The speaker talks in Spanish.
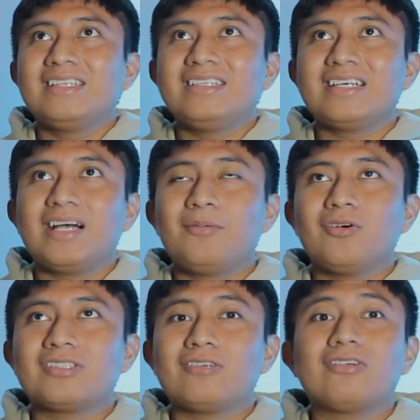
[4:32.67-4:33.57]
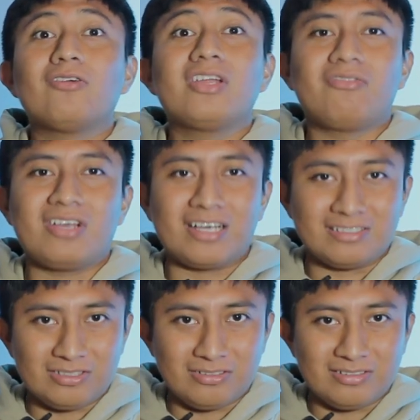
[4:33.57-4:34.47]
digamos, en una
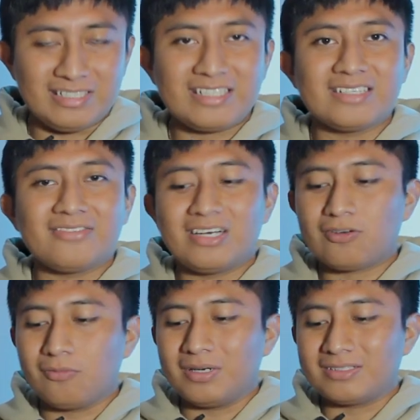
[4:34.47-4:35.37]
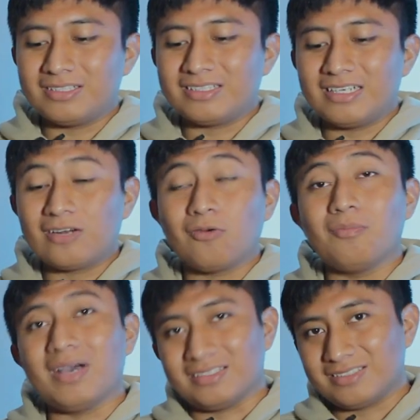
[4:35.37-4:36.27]
unificación y que van a convertirse en algo
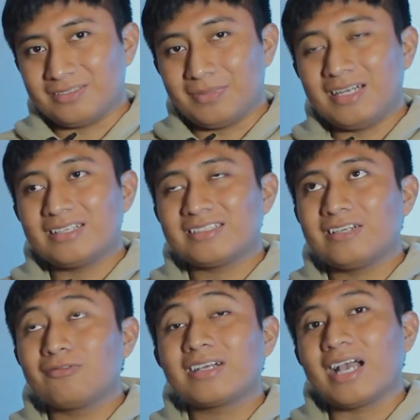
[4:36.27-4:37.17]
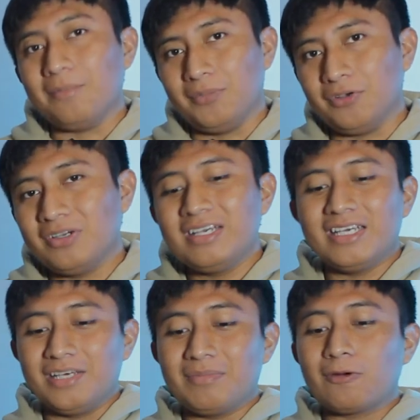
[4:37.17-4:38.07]
más, van a hacer un cambio.
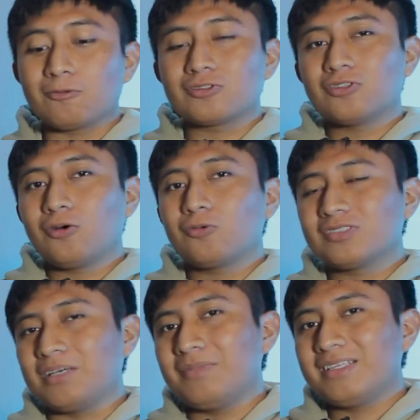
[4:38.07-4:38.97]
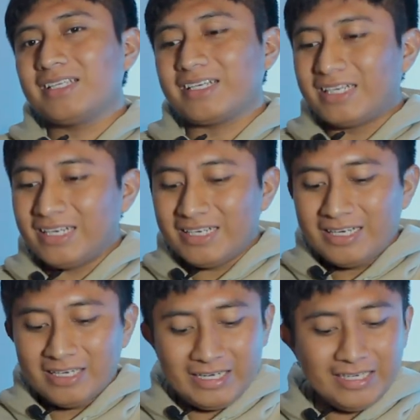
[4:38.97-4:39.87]
Y me gustó justamente que
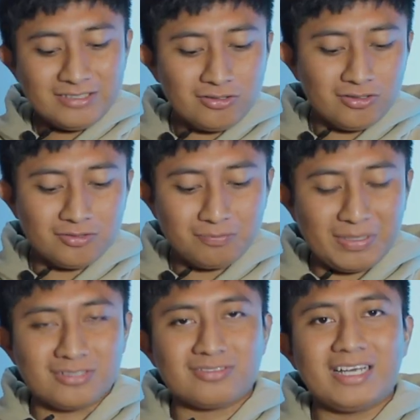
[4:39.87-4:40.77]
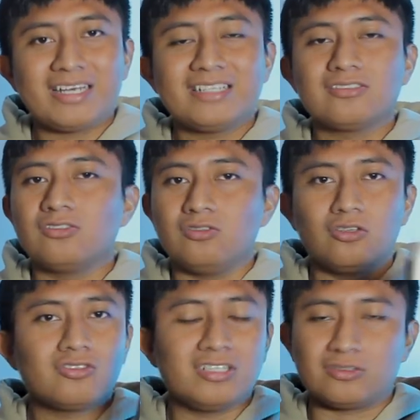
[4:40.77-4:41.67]
estos personajes
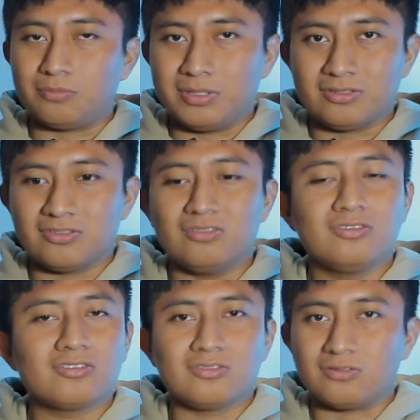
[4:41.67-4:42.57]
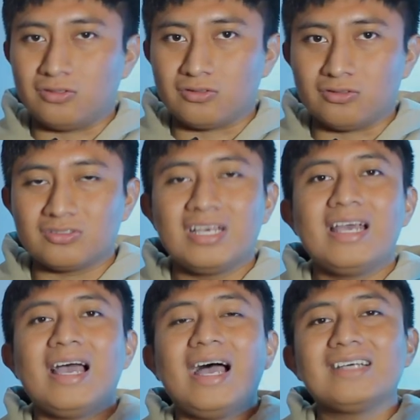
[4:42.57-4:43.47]
no son estúpidos, no son tontos,
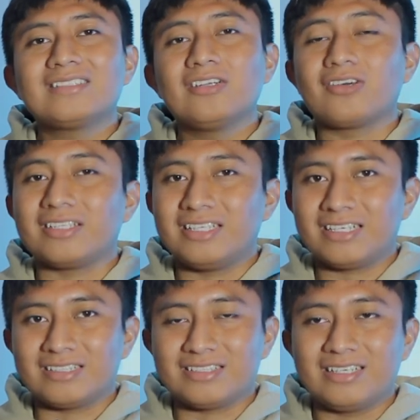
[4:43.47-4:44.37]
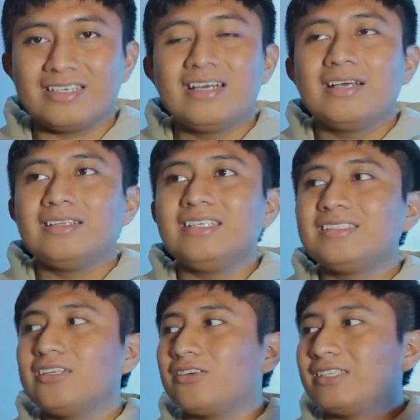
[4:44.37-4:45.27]
hacen lo que tienen que hacer,
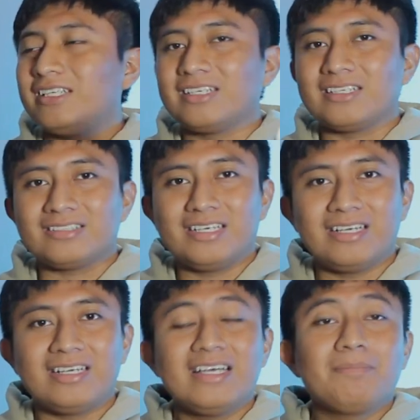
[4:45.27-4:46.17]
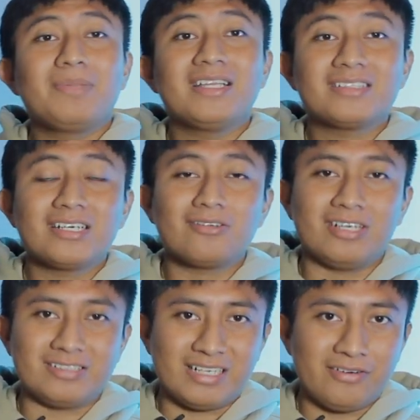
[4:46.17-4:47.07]
dicen lo que tienen que hacer, Piensan con
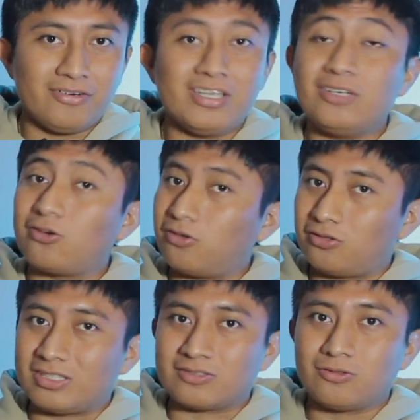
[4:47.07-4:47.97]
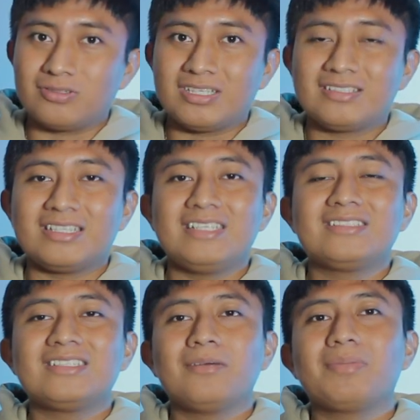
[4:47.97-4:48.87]
el cerebro y no con otras cosas y
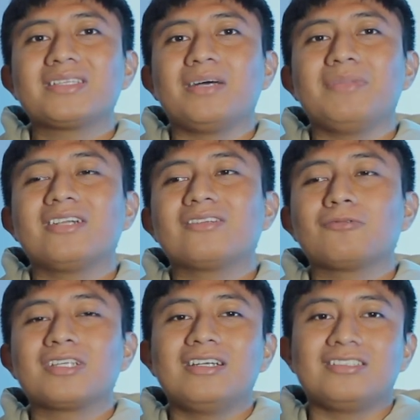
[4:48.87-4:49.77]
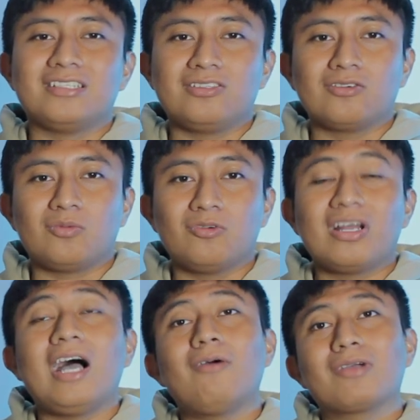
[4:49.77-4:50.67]
siempre también usan el sentido común,
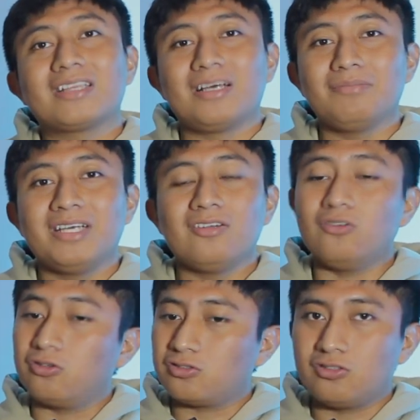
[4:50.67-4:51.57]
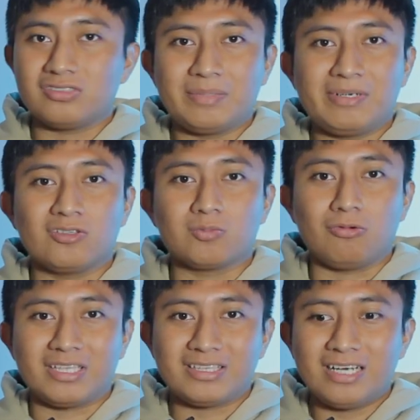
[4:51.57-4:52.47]
aunque también no son los típicos
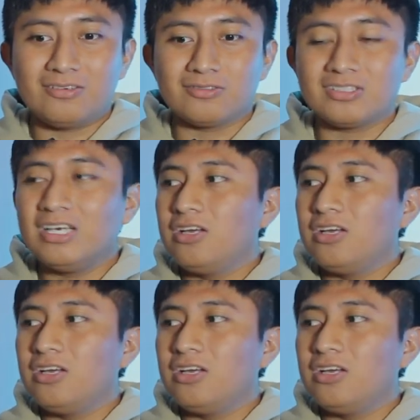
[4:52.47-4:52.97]
puritanos,